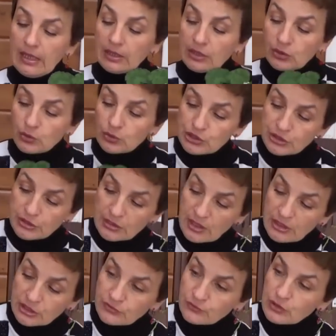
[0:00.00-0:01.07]
И точно
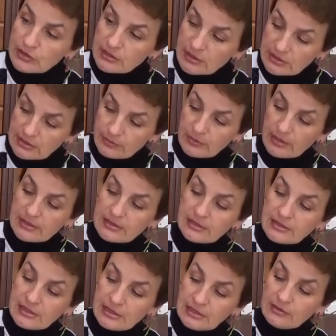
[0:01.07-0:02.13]
так же вот с этим
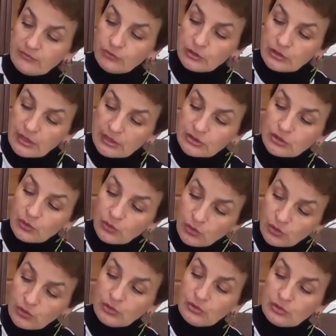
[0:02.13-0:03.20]
растением. Вот я
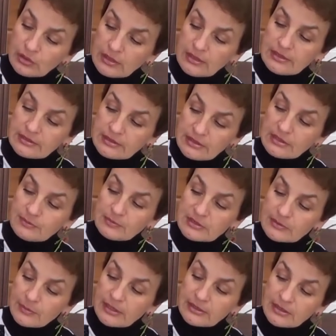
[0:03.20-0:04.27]
трогаю, здесь,
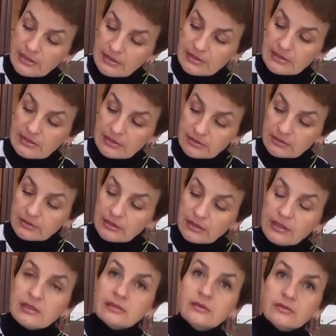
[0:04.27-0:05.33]
посмотрите,
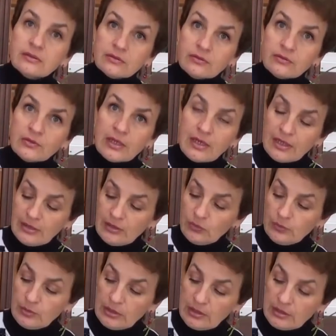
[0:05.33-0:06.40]
нет влаги
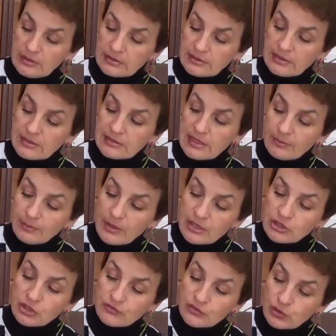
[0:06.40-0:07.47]
у меня. Здесь
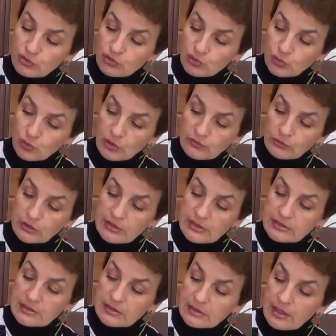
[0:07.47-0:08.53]
опять же все сухо. Вот
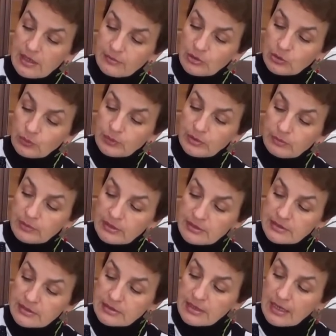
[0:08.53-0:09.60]
если камеру
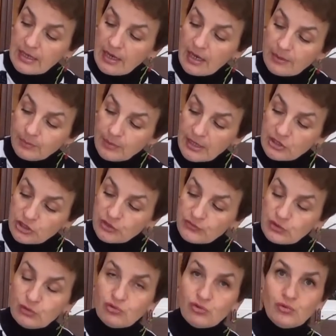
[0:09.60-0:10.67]
приблизить, опять же
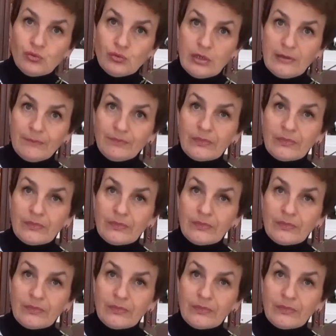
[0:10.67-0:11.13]
все сухо.